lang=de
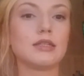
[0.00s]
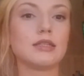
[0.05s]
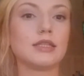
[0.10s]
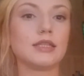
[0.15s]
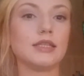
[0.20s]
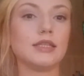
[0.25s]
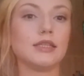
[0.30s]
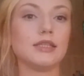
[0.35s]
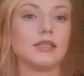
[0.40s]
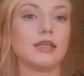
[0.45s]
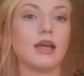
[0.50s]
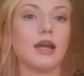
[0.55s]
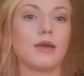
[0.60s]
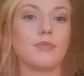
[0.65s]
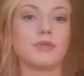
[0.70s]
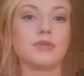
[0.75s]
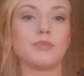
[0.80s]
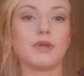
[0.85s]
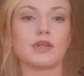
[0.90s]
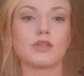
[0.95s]
Die
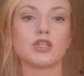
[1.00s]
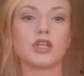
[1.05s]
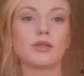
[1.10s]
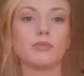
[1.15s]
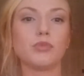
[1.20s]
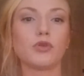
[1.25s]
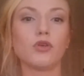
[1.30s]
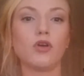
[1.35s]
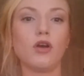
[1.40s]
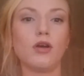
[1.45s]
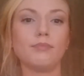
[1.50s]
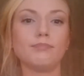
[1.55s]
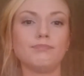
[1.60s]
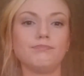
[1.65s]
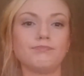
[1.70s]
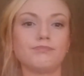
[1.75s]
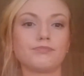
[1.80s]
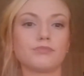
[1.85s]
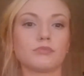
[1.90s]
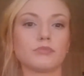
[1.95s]
habe ich mal geschenkt bekommen.
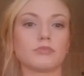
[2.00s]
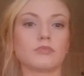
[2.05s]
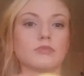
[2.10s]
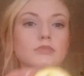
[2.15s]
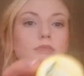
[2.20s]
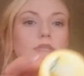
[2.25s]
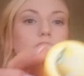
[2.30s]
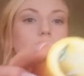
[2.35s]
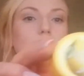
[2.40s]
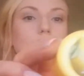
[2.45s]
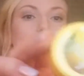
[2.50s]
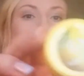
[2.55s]
Die